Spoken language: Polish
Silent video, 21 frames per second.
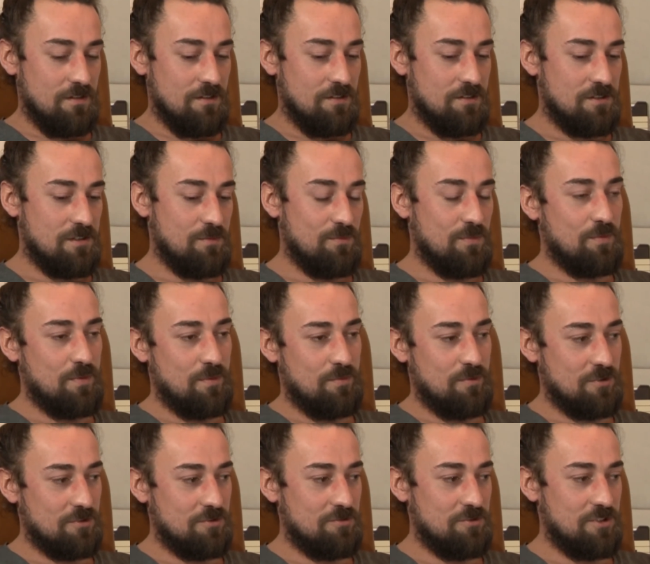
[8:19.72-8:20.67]
żeby po
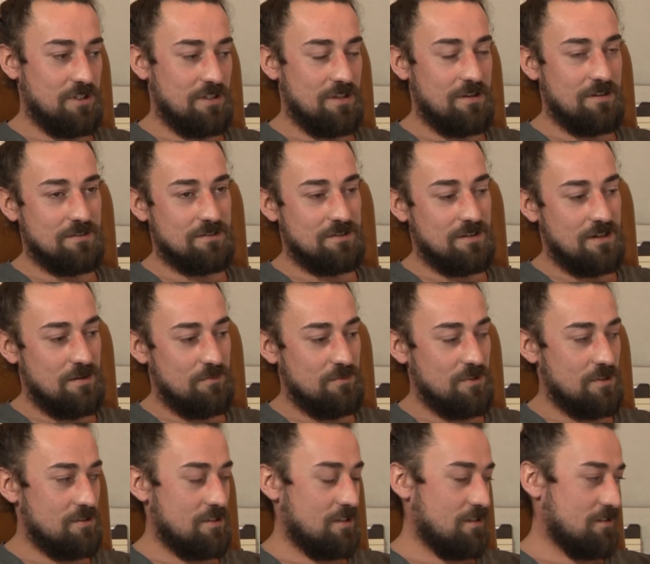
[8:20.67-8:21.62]
prostu się nie
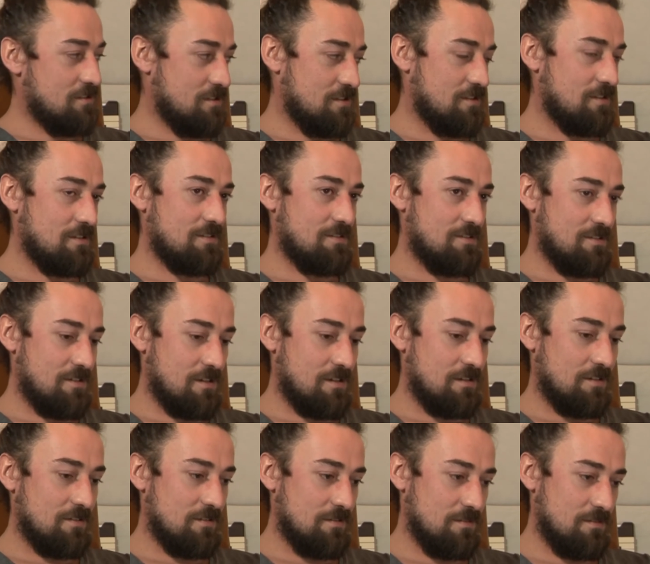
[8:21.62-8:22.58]
rozdrabniać. Żeby tak, się nie
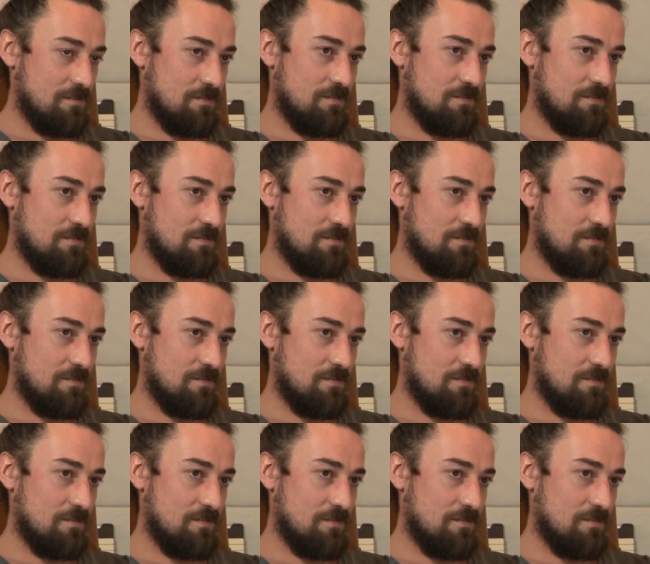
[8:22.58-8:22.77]
rozdrabniać. Czyli